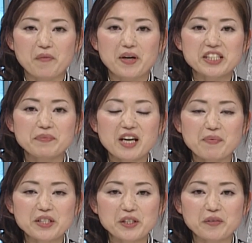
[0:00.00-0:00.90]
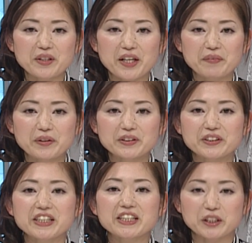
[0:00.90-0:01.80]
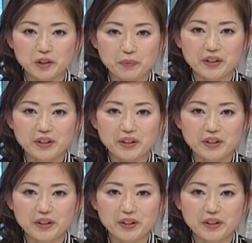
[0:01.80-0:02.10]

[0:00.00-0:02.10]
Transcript: 鷲宮町の話題を鈴木記者ととも